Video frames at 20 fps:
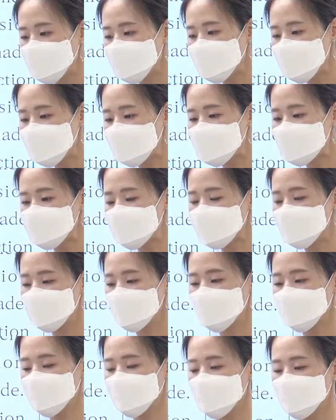여기까지.
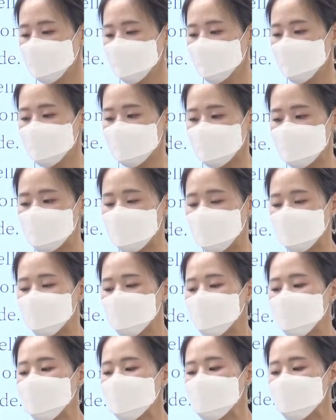그렇죠.
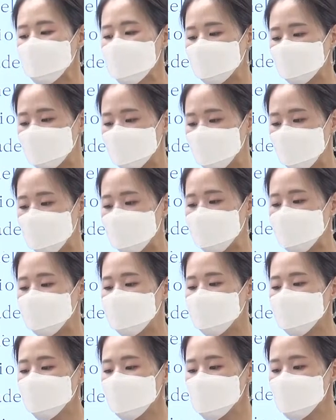attractive,
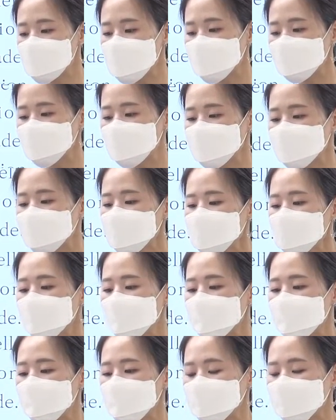매력적으로
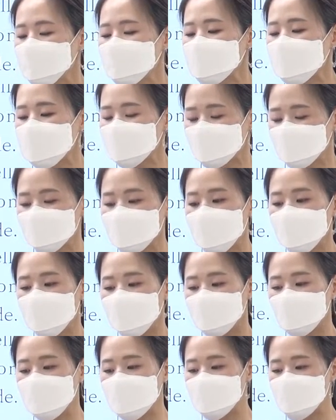동사가 두 개가
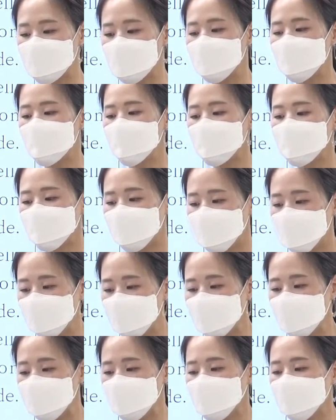연결됐죠.
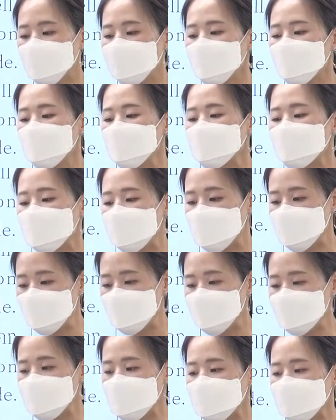보이고
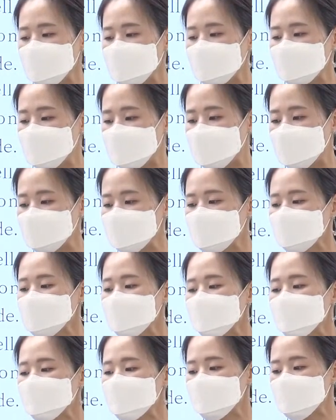냄새가
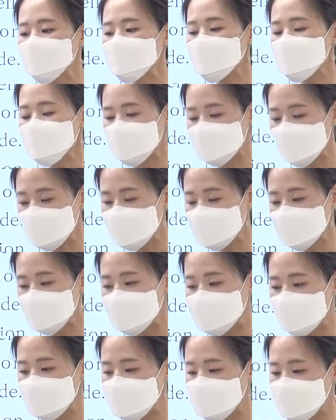나는
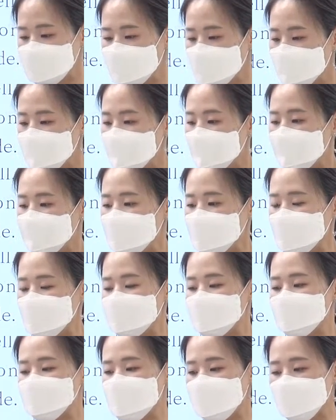음식은
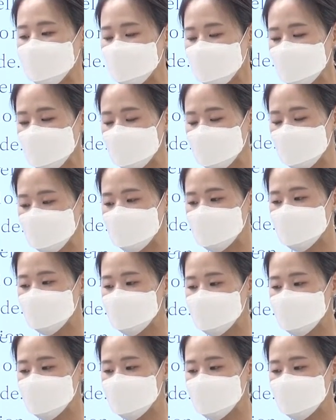is taken